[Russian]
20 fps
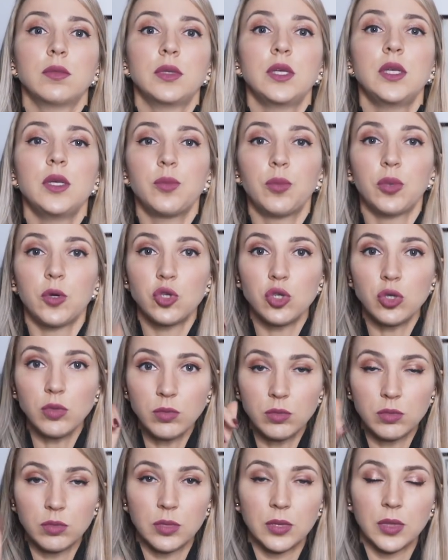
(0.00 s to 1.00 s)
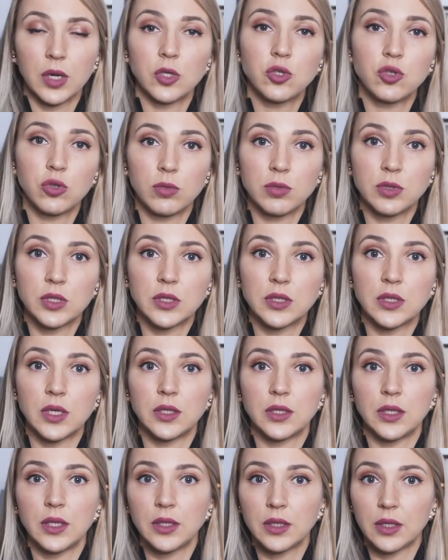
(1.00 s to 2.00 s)
И причем, хочу вам
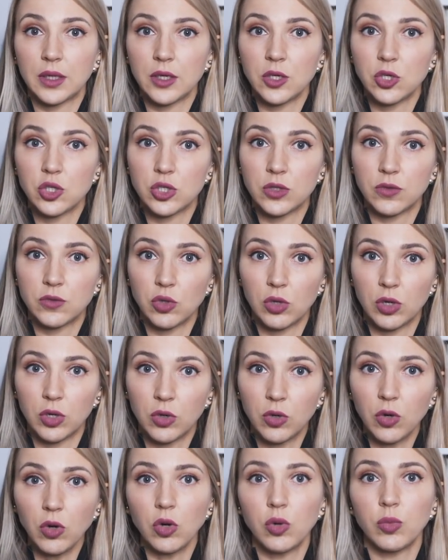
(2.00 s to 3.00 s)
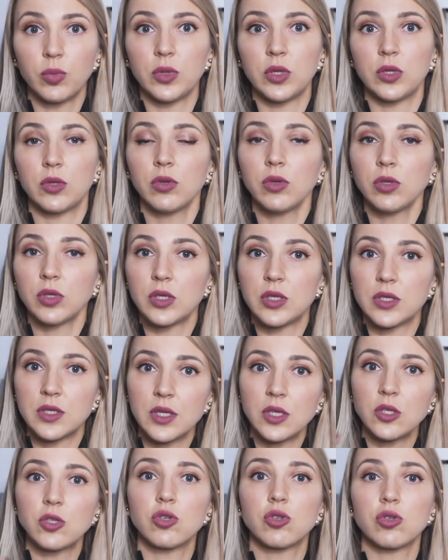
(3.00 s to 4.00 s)
сказать, это, конечно, все легко купить, но это не
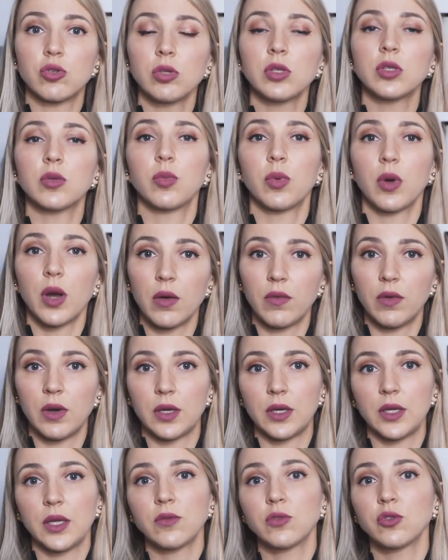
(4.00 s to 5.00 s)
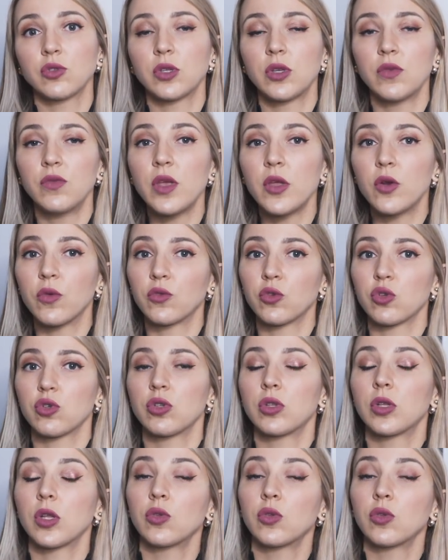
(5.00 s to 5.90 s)
значит, что это правильно. Я все-таки верю в то, что